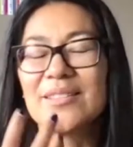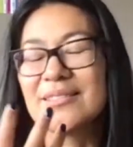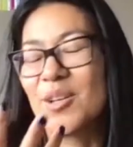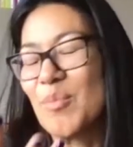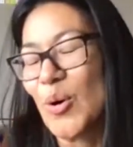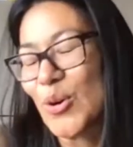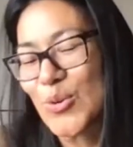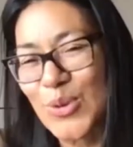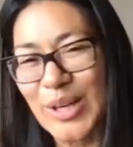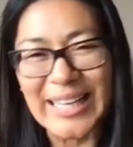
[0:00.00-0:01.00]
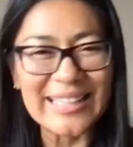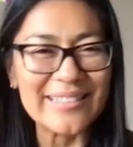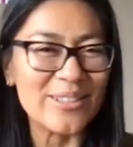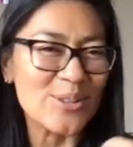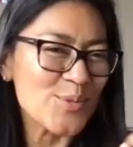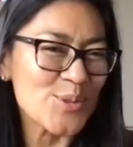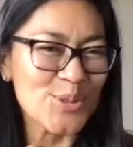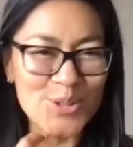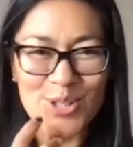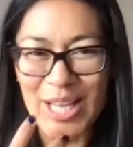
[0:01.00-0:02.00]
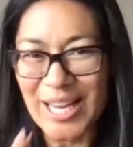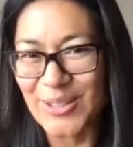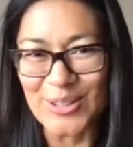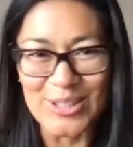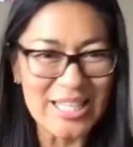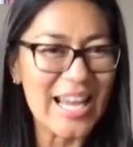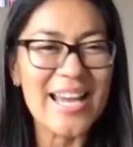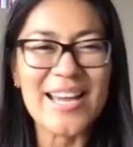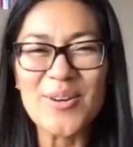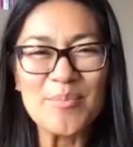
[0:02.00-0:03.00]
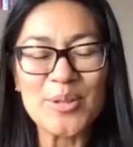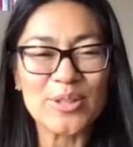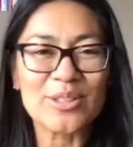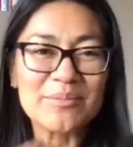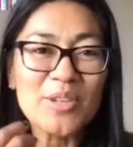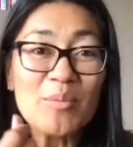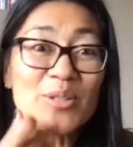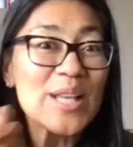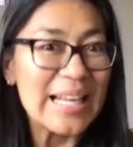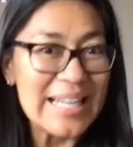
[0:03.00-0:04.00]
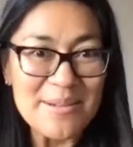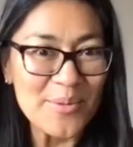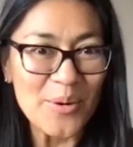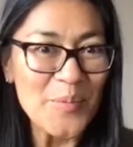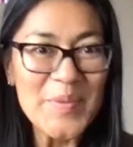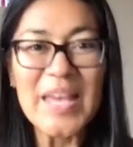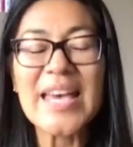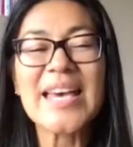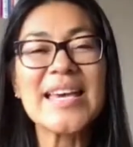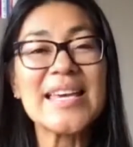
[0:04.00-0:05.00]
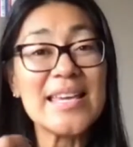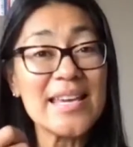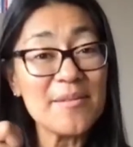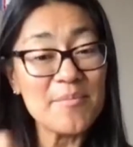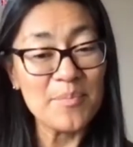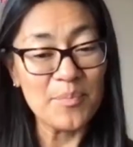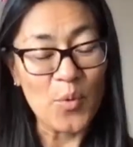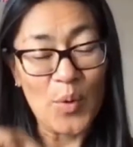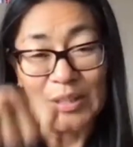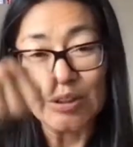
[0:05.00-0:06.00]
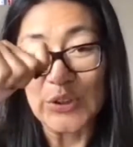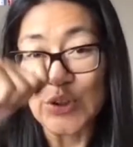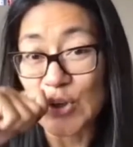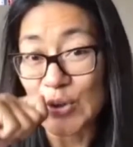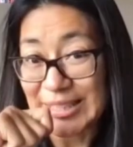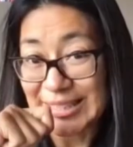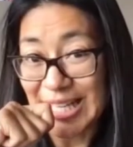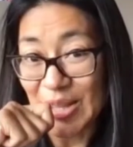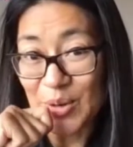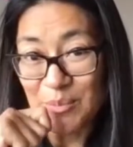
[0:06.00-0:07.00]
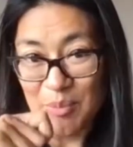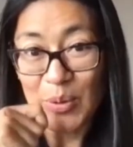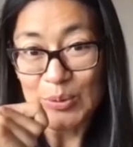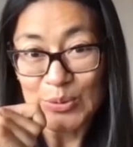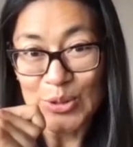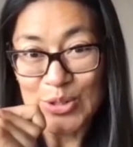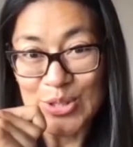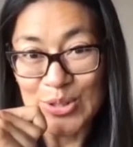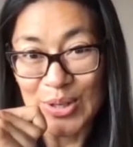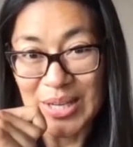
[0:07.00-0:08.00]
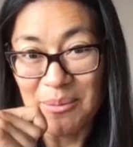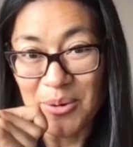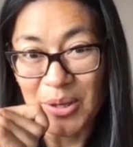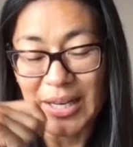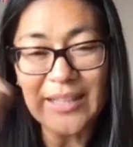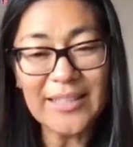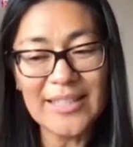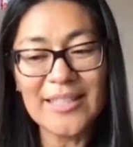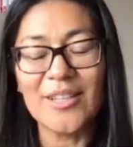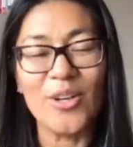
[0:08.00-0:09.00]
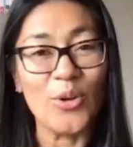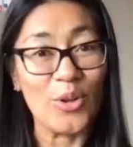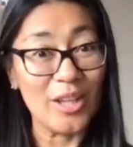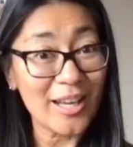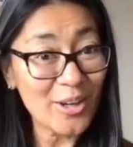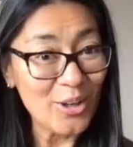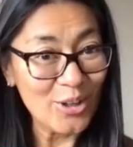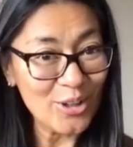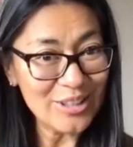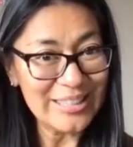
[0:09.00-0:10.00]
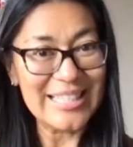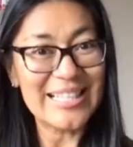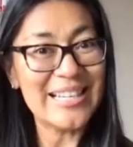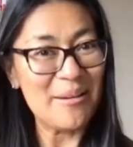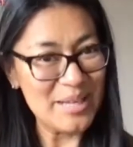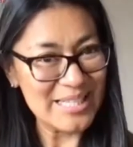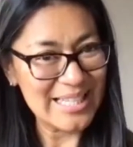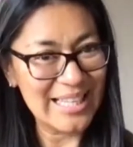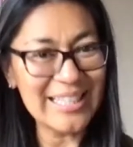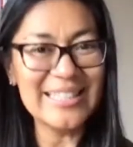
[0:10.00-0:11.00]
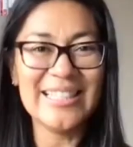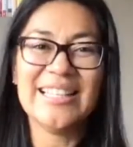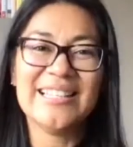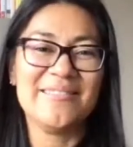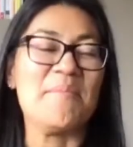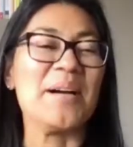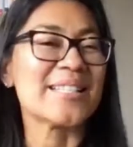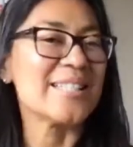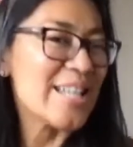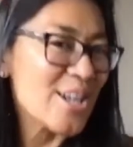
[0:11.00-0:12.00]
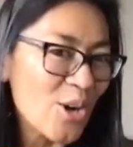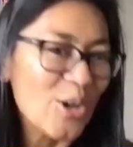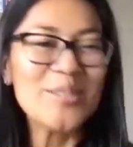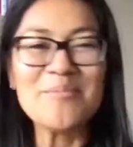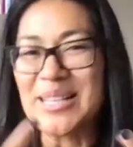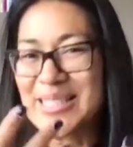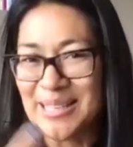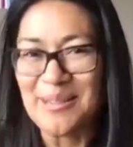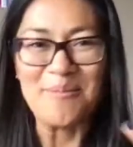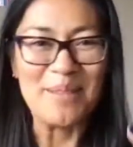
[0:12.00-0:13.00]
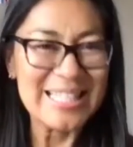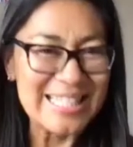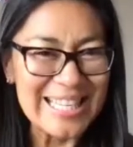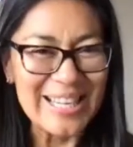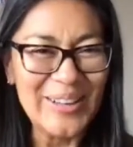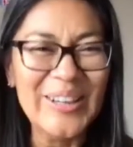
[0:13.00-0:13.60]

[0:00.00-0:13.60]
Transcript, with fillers: cómo crujen los frutos secos, cómo, cómo salivo. Y cuando yo con el tenedor me pongo un trocito en la boca, lo dejo en la mesa, mastico, mastico y mastico.